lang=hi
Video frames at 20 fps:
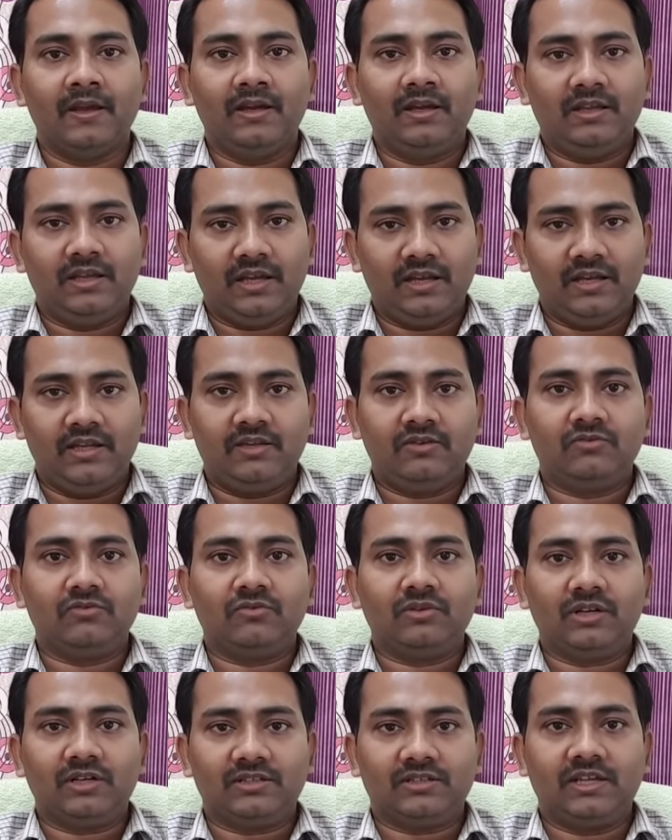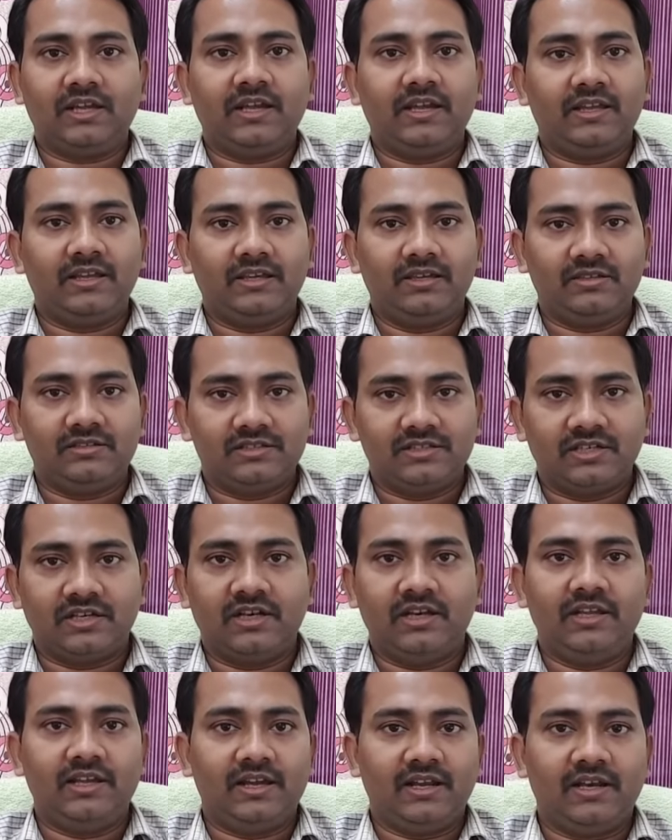यानी कि उनको लगता है कि
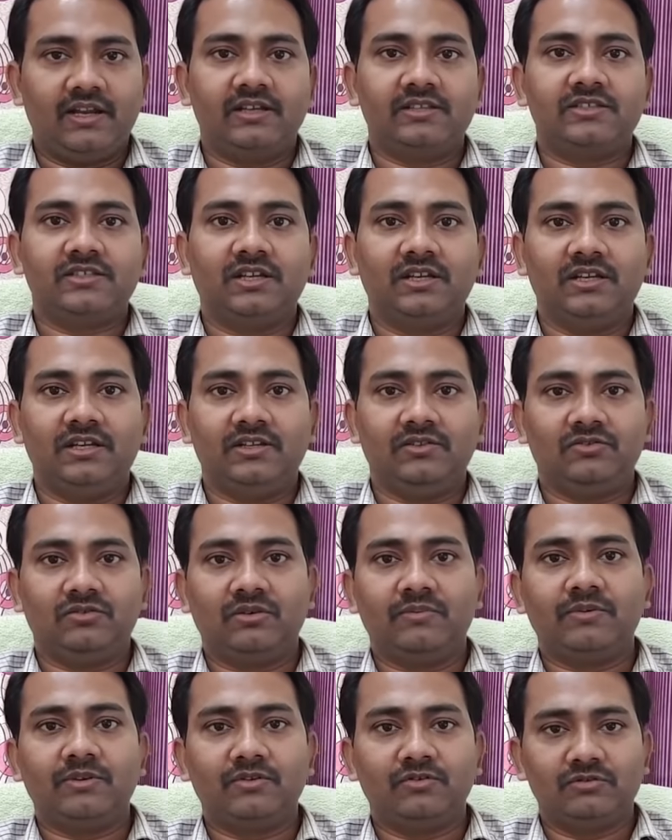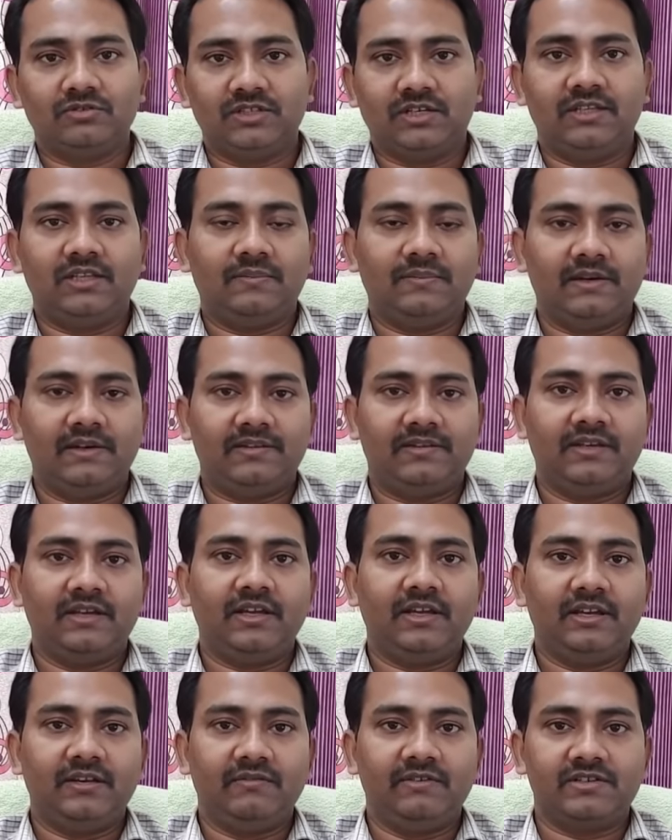चले या ना चले तो हम क्यों ज़्यादा पैसा
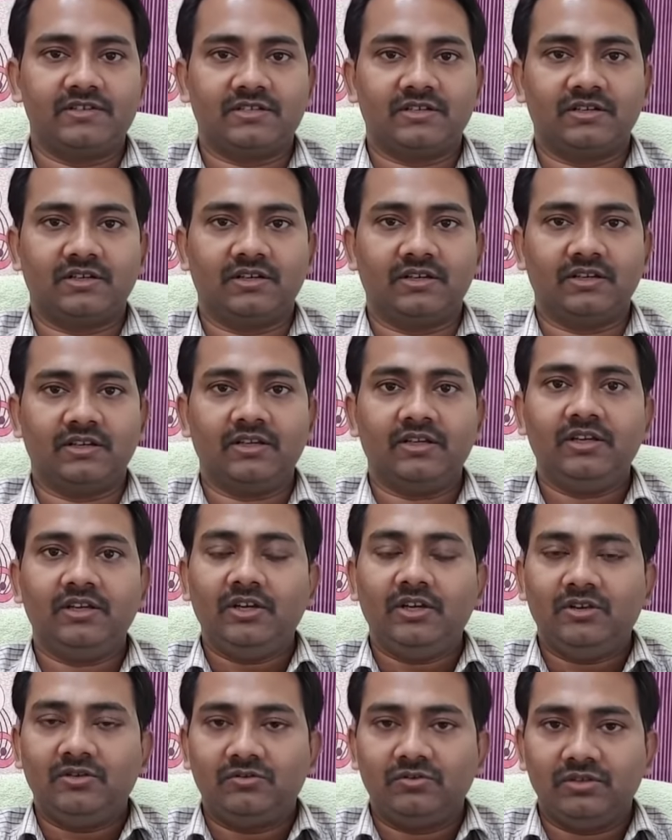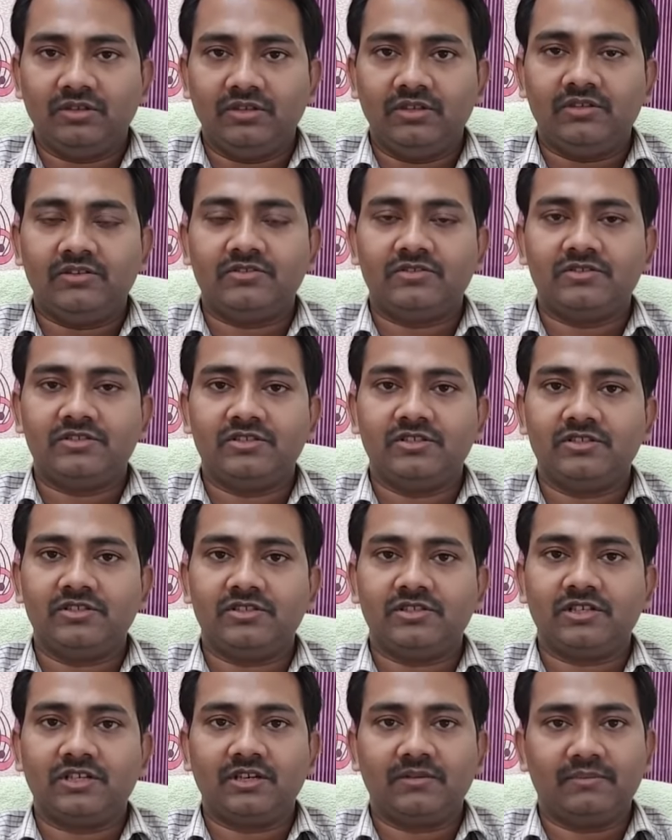इन्वेस्ट करें तो इस
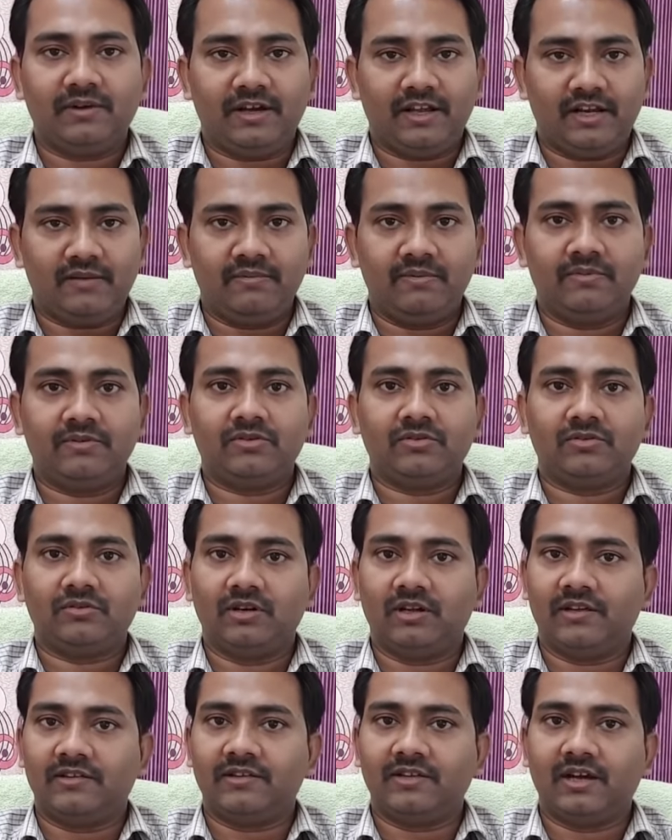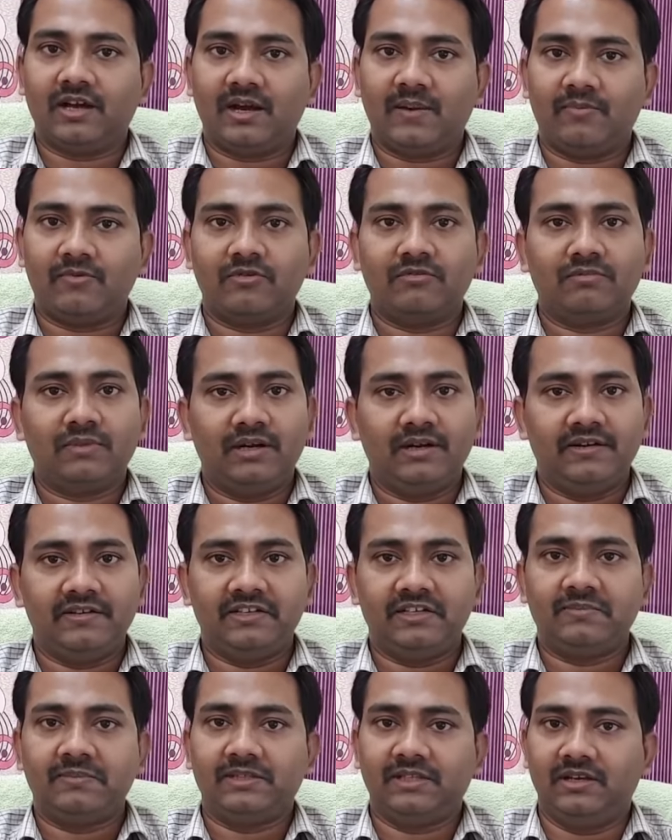चीज़ के बारे में भी थोड़ा सा आपको
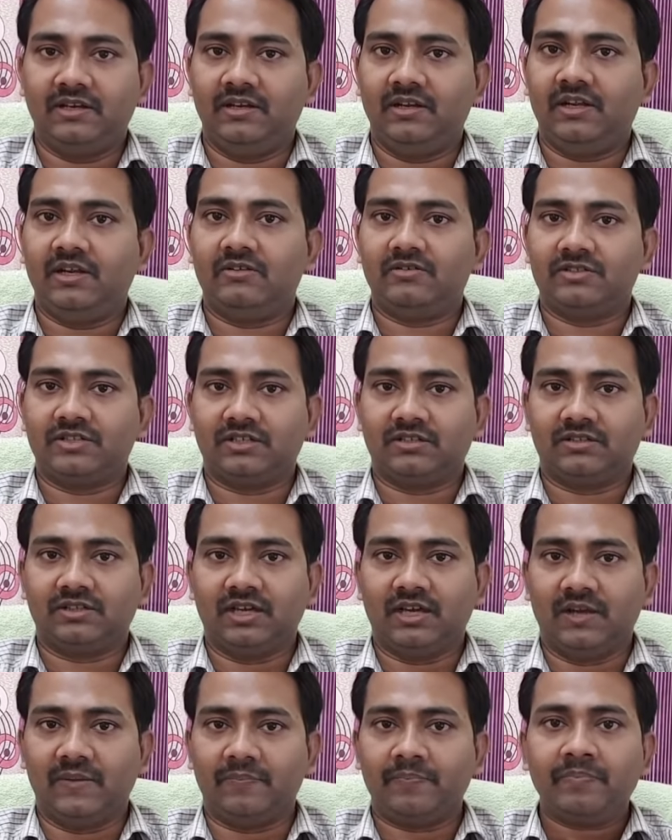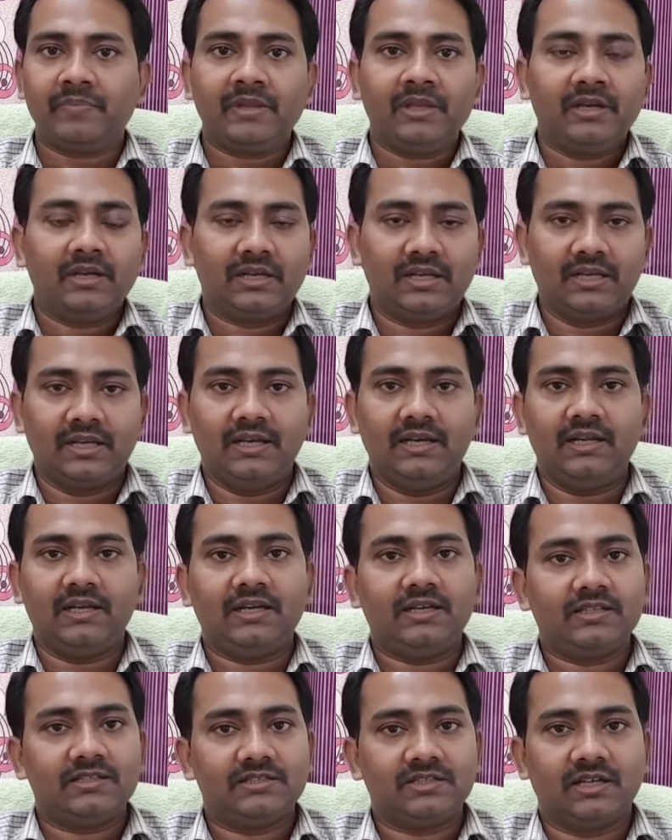माइंडसेट बदलने की आवश्यकता है
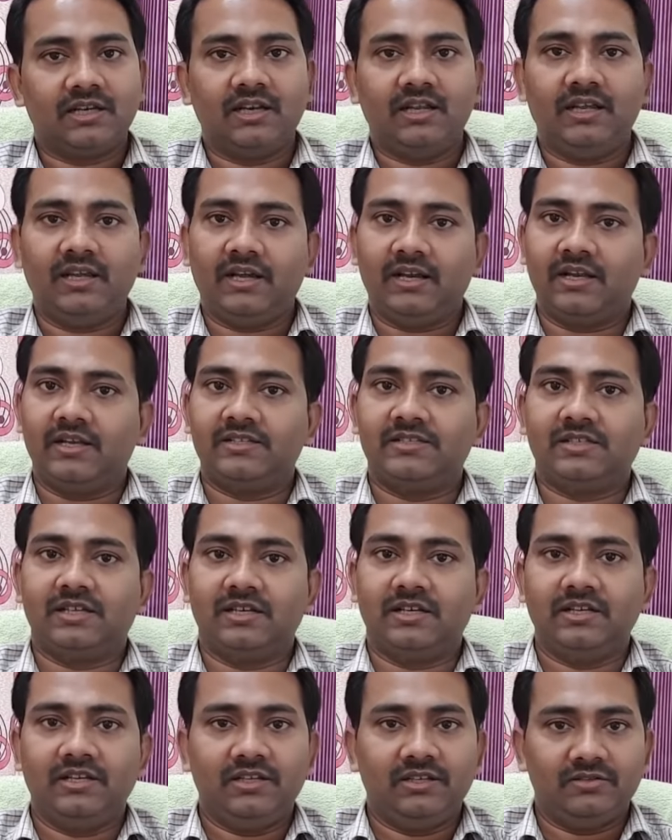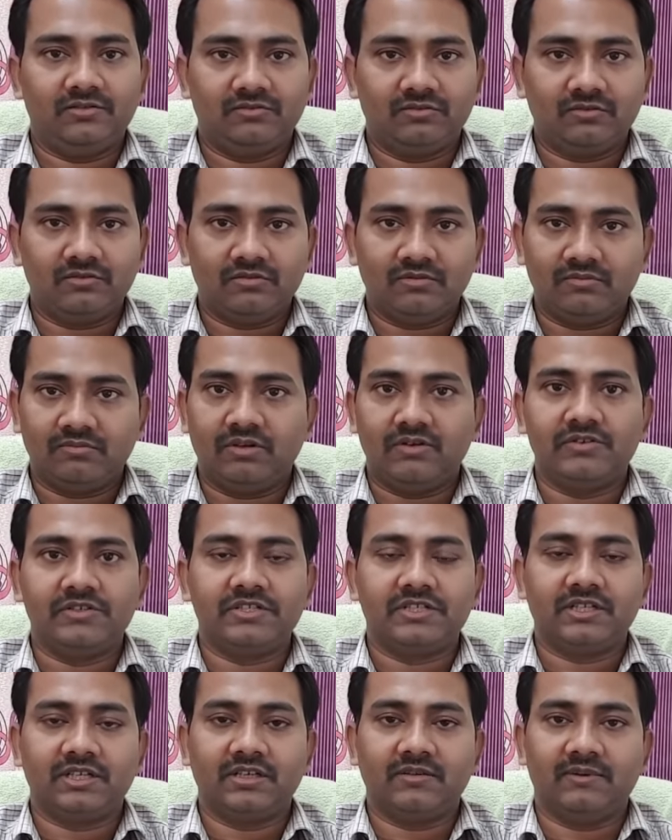क्लिनिक चले या ना चले ये तो
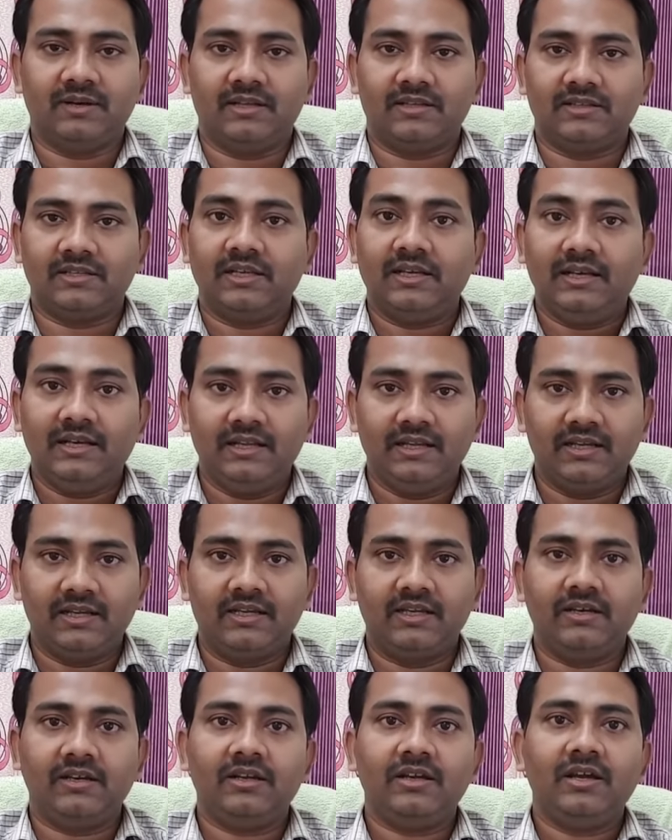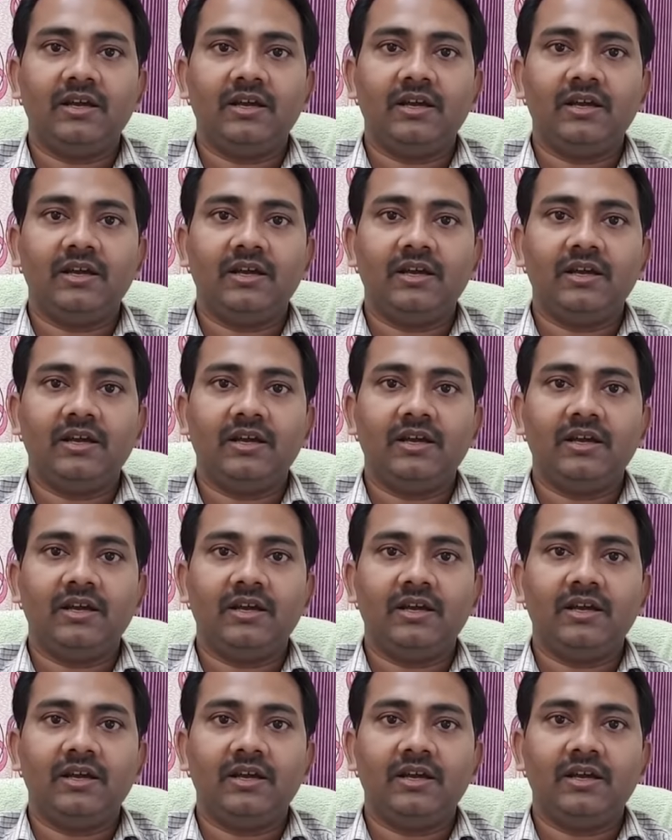भविष्य की बात है लेकिन